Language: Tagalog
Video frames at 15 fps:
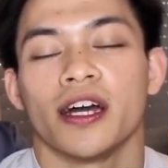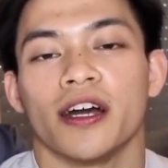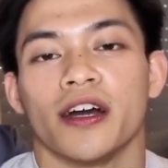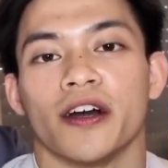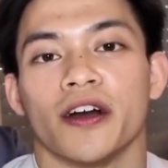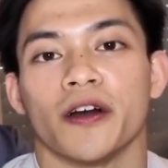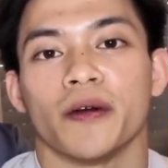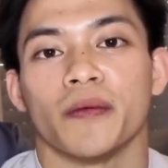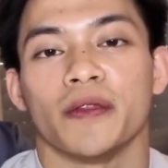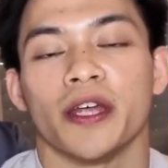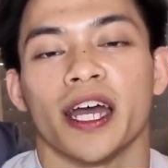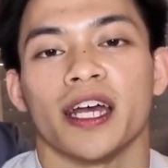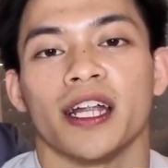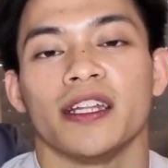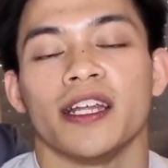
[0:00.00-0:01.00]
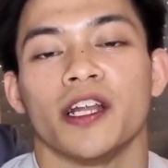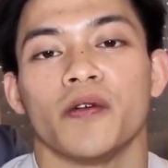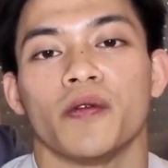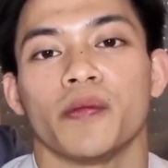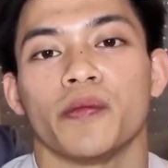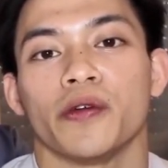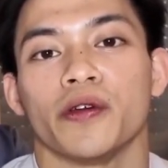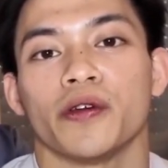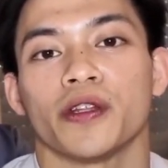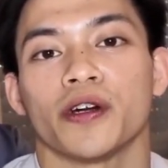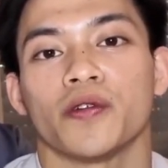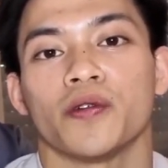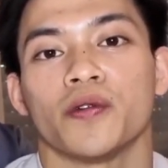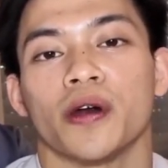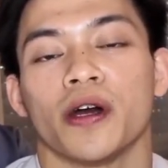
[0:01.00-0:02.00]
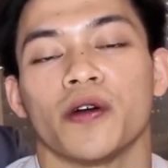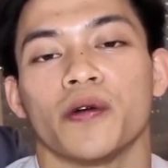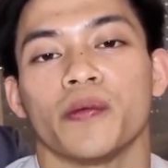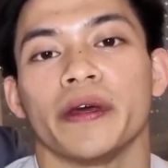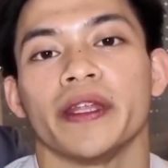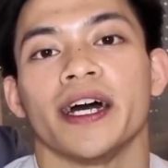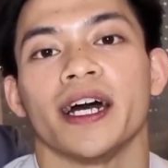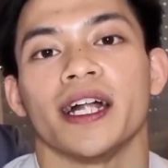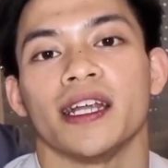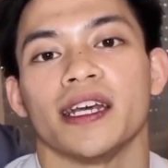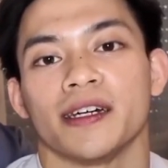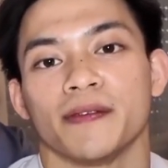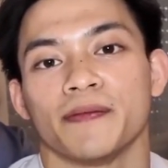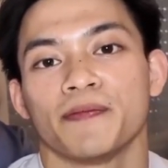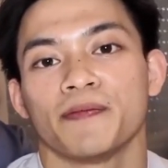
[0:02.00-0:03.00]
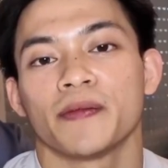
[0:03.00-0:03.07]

Um, dahil dalawa po yung nakuha kong medalya.